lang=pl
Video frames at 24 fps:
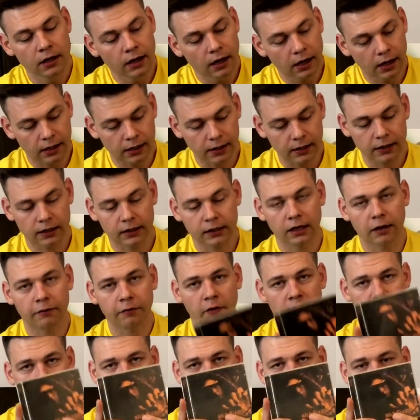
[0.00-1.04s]
e,
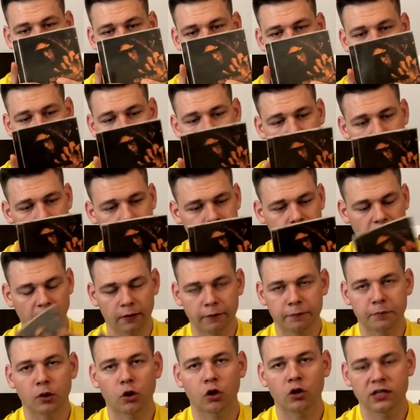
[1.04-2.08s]
kawałek z płyty
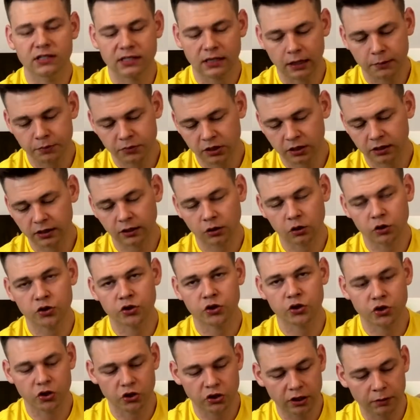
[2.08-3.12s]
w pogoni za lepszej
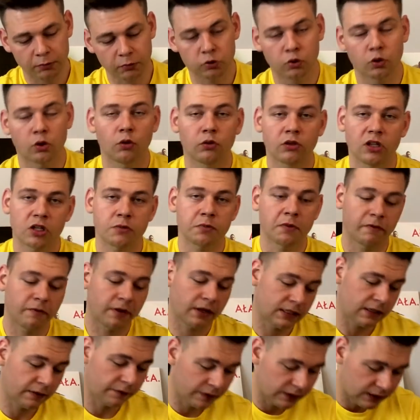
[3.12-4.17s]
jakości życiem, którą też mam w
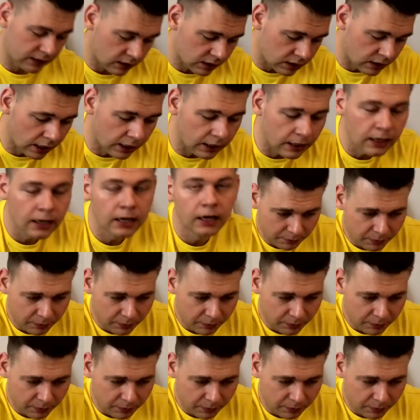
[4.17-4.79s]
wersji fizycznej.